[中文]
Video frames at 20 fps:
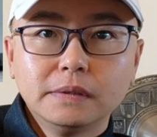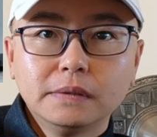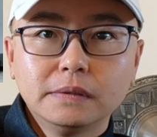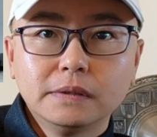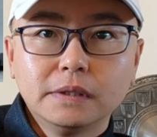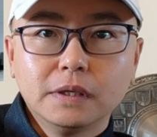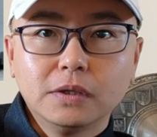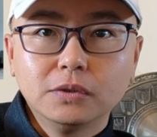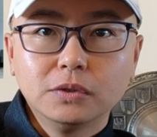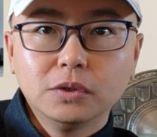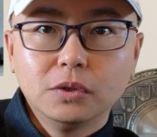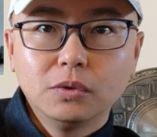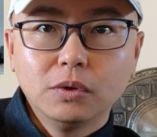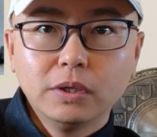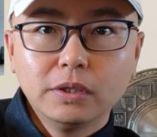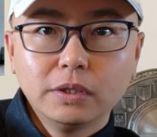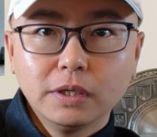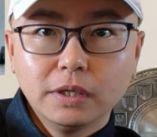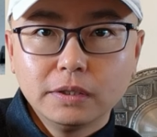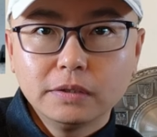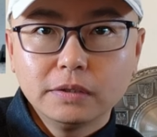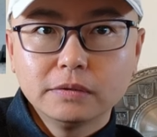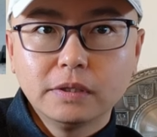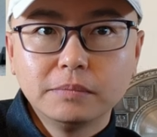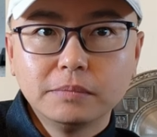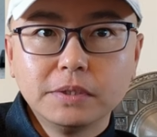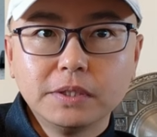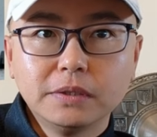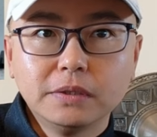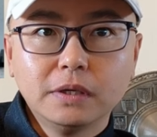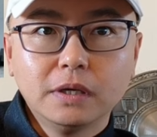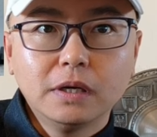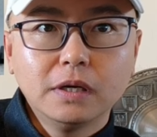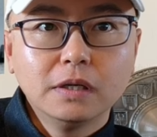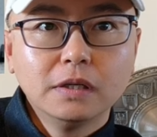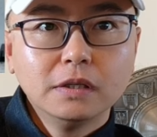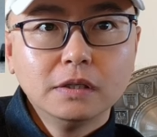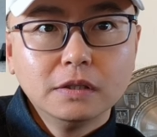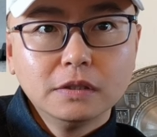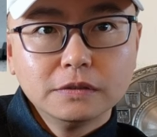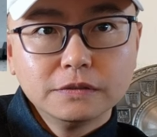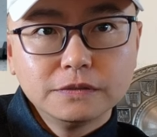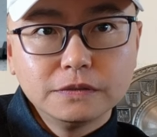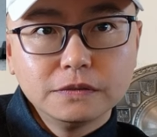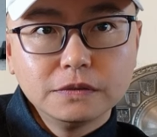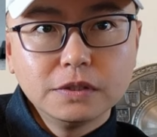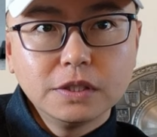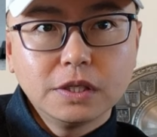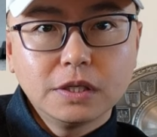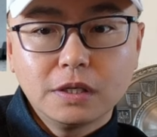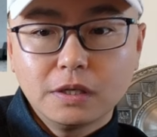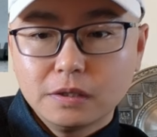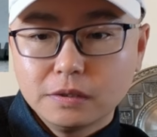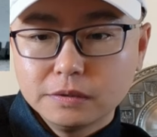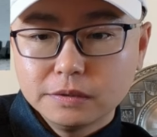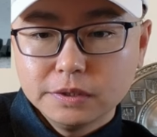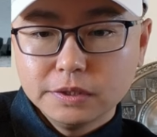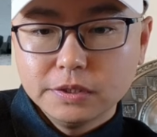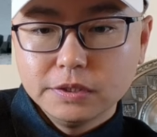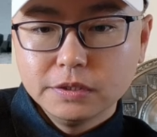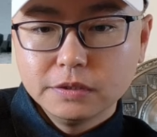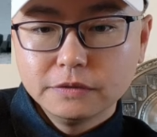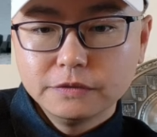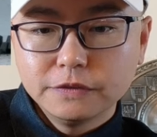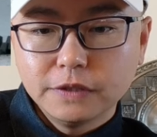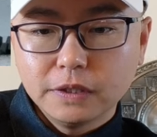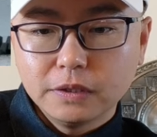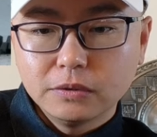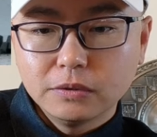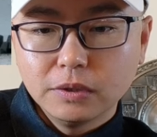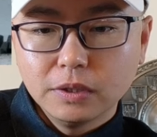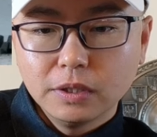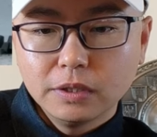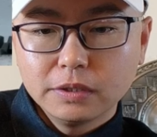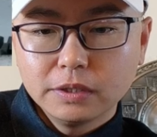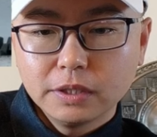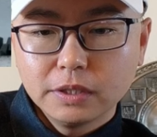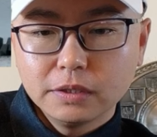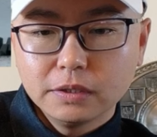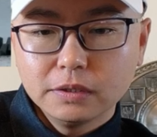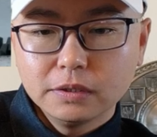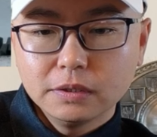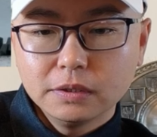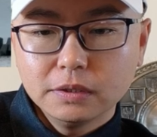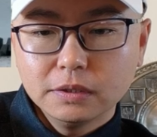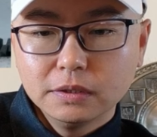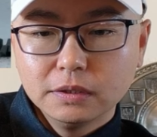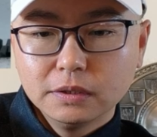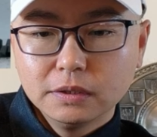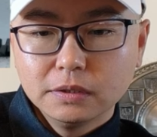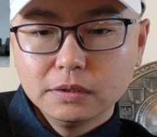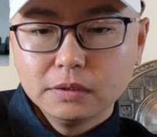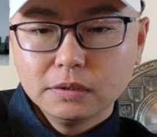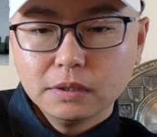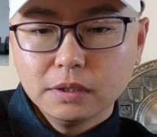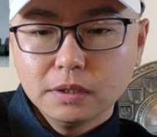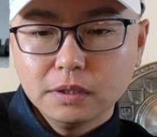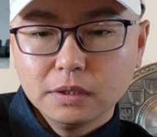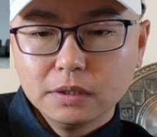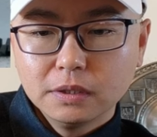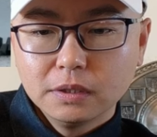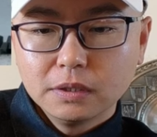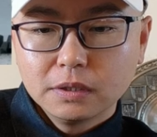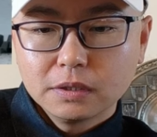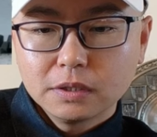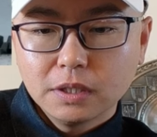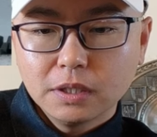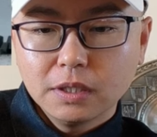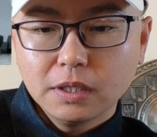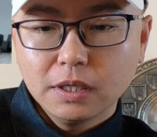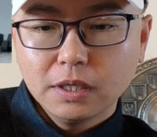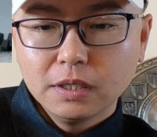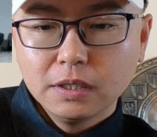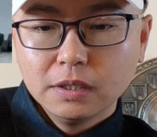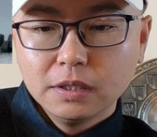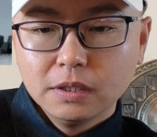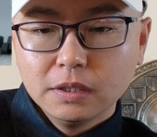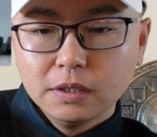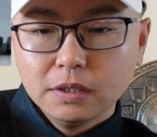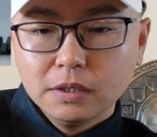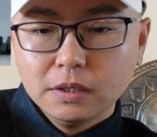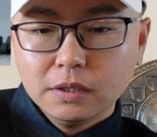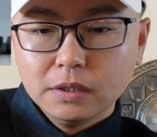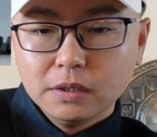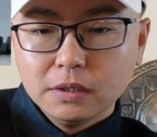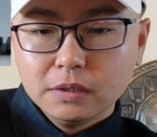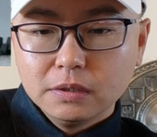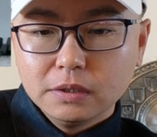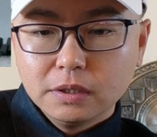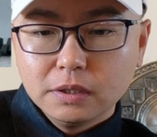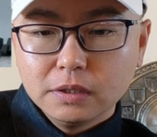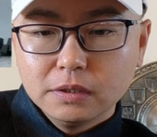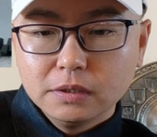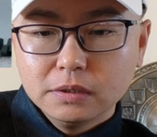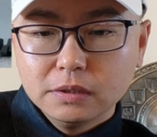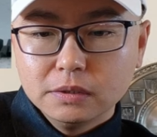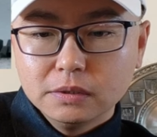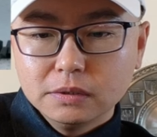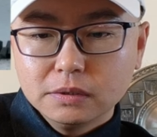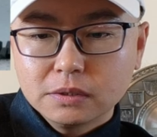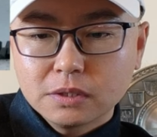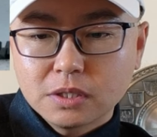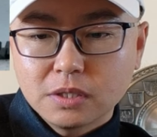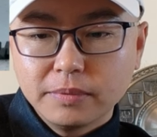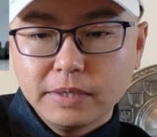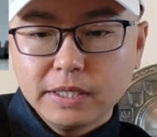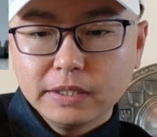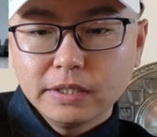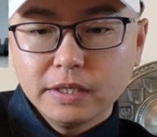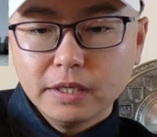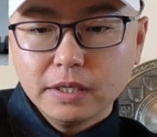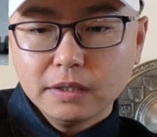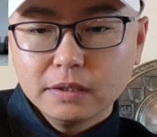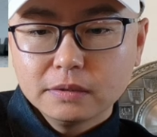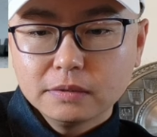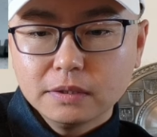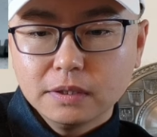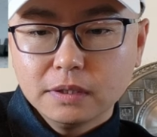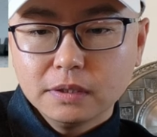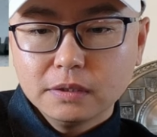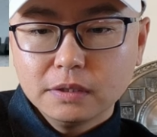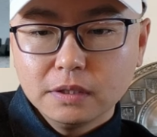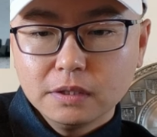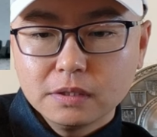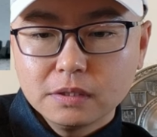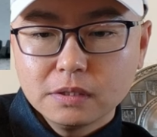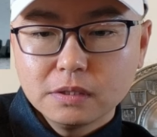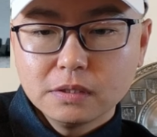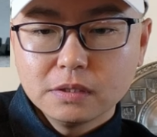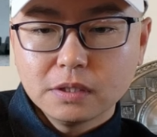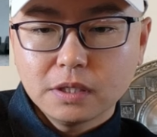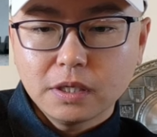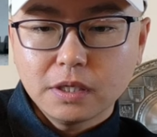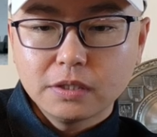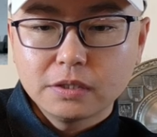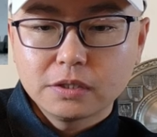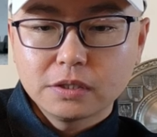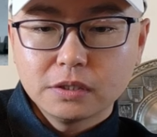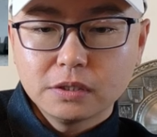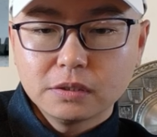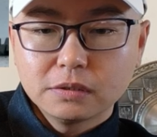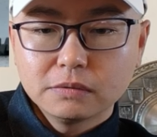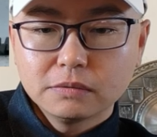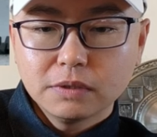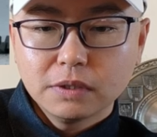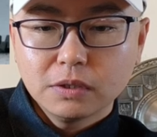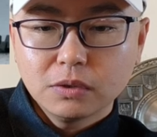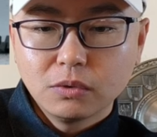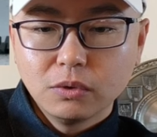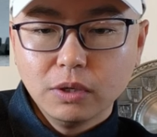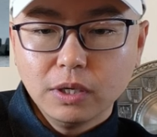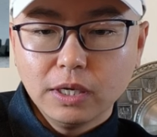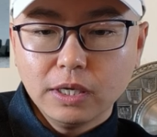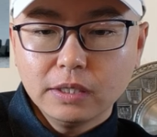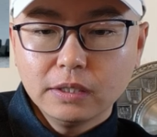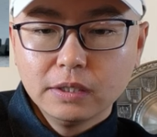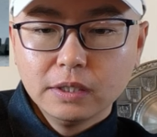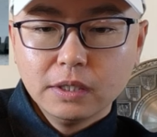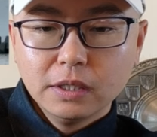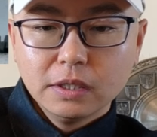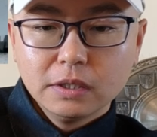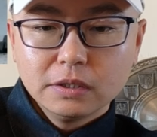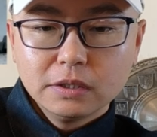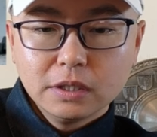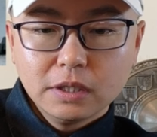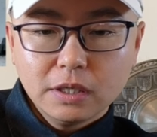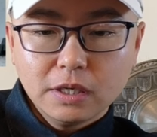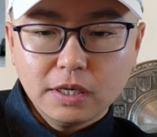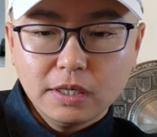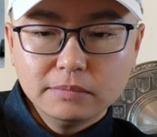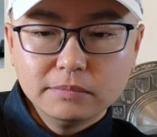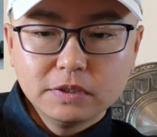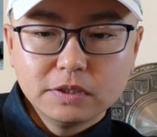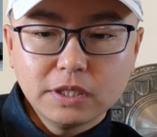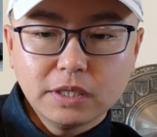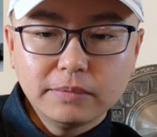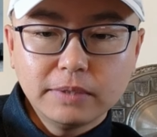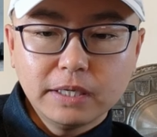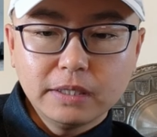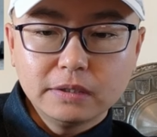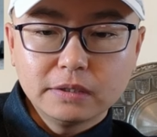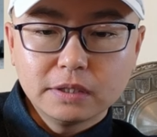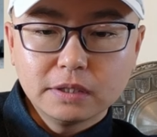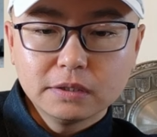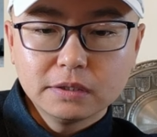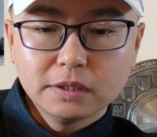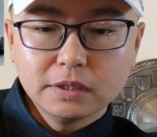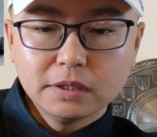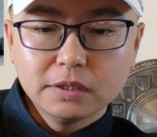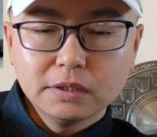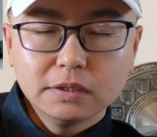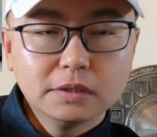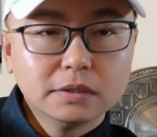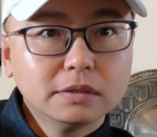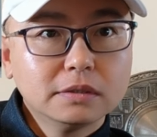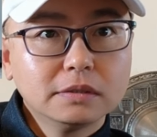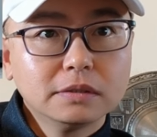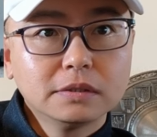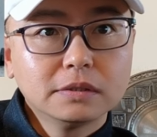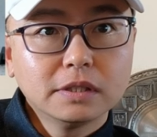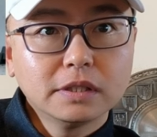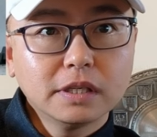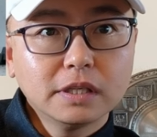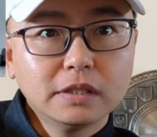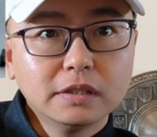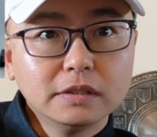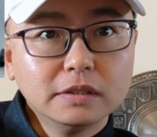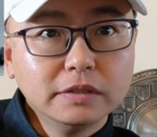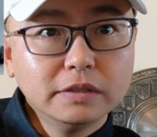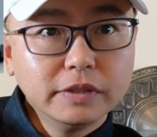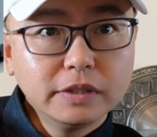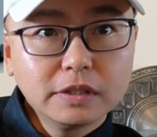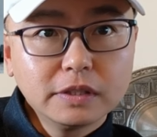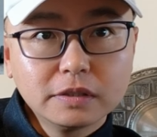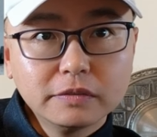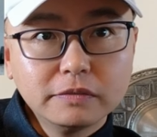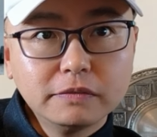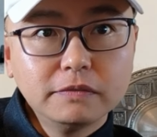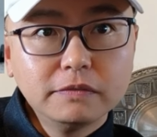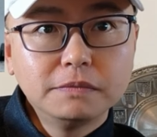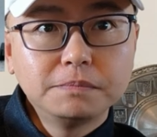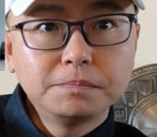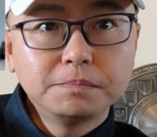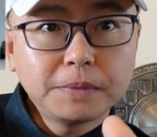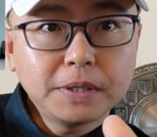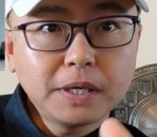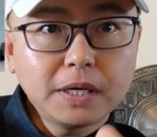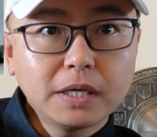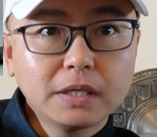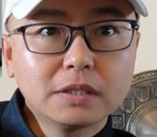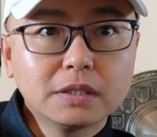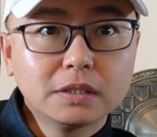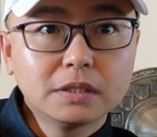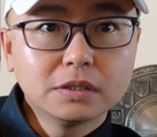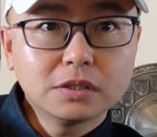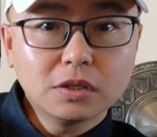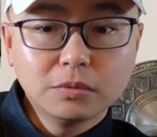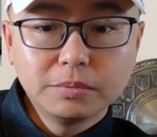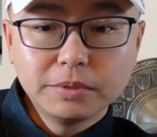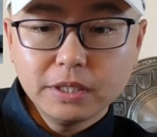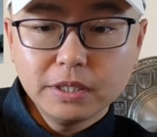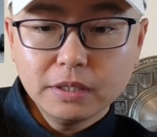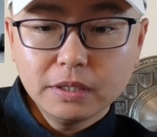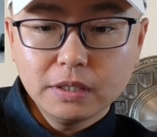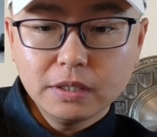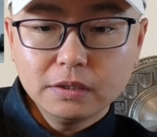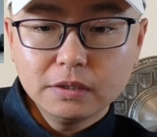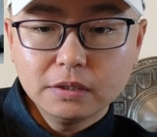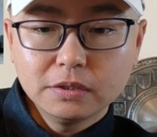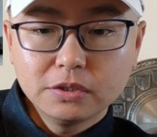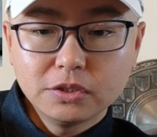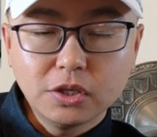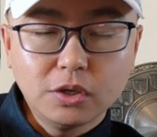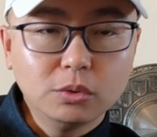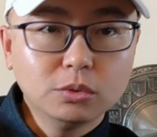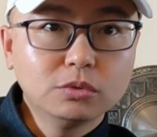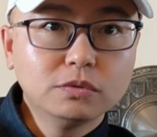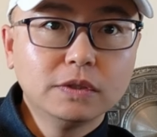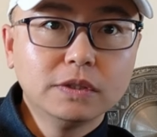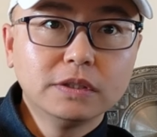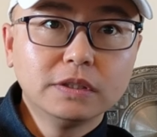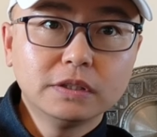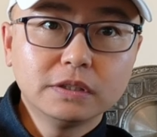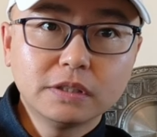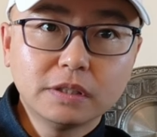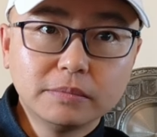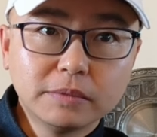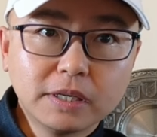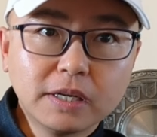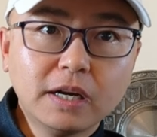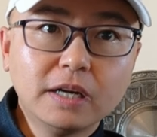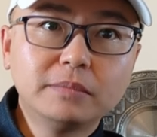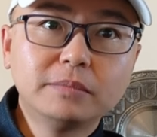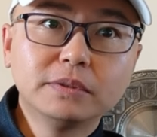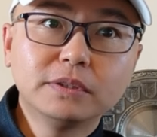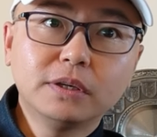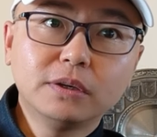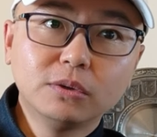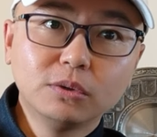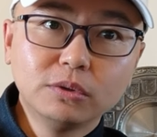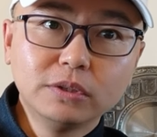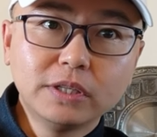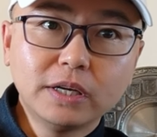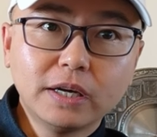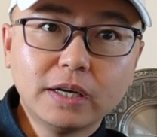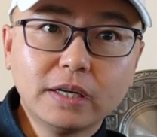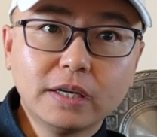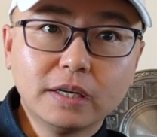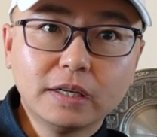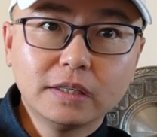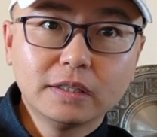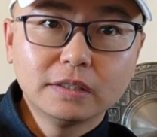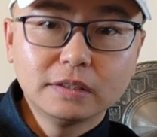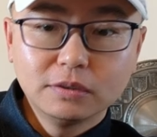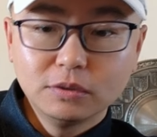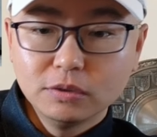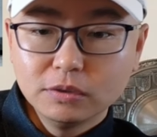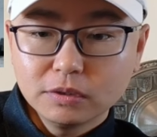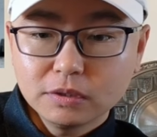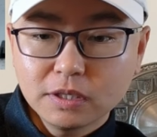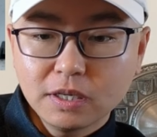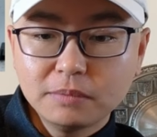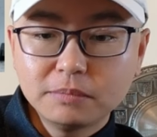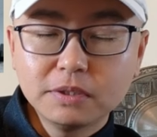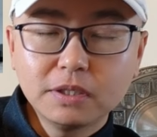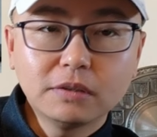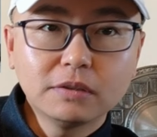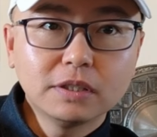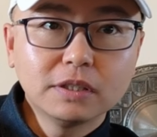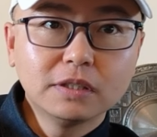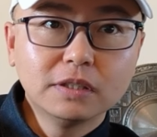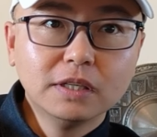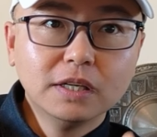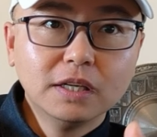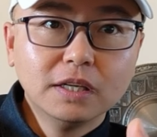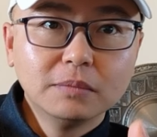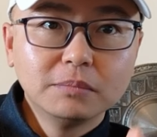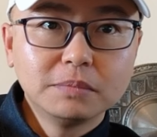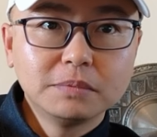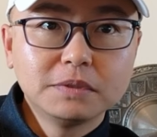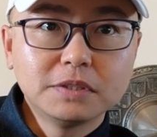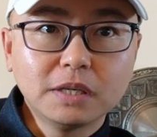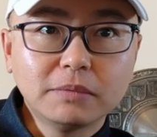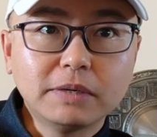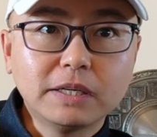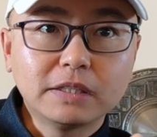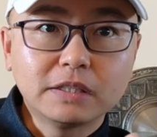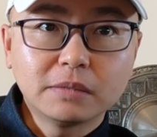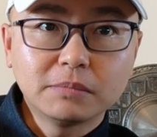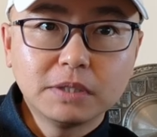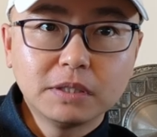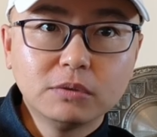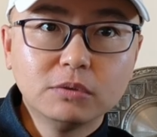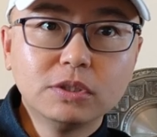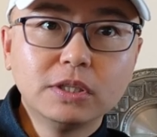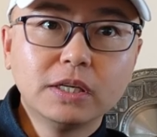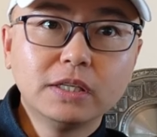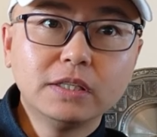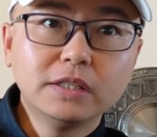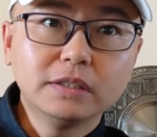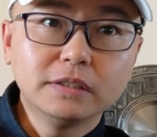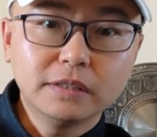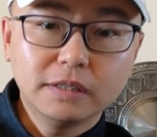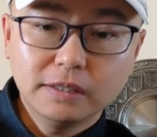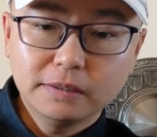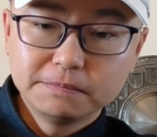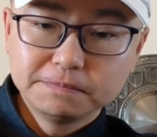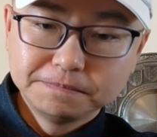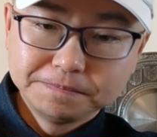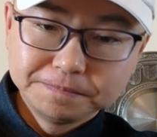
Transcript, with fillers: 大家好，那欢迎来到咱们频道啊。福建号已经返回了这个啊上海，这个十八天啊，第四次海试啊归来。这个航母甲板上呢，现在因为这个拍摄照片啊，这个角度问题，咱们看不到轮胎啊，看不到这个甲板上面的轮胎印啊，